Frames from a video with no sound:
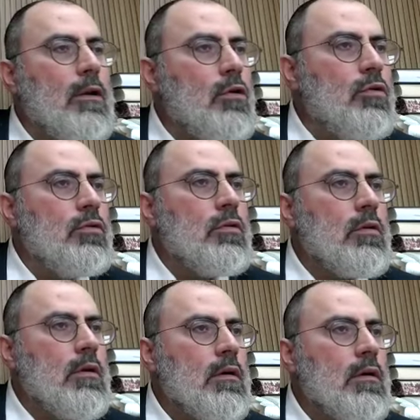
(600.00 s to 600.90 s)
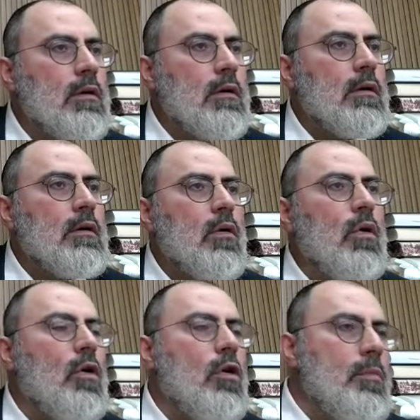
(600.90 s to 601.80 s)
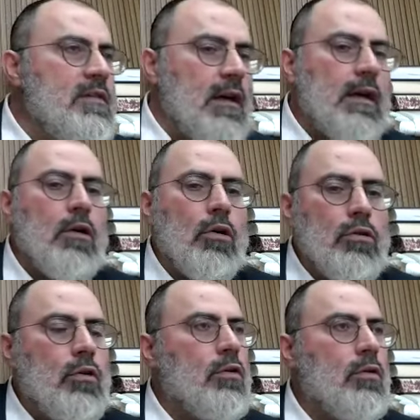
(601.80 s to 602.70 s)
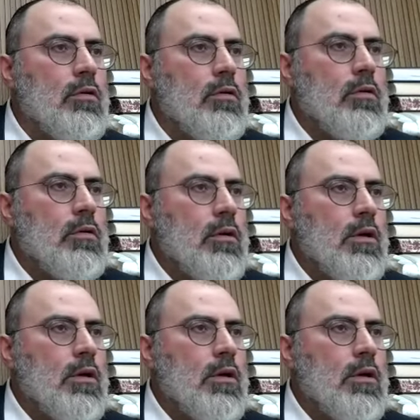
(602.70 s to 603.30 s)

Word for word: On parle de nous. Oh le miséricordieux.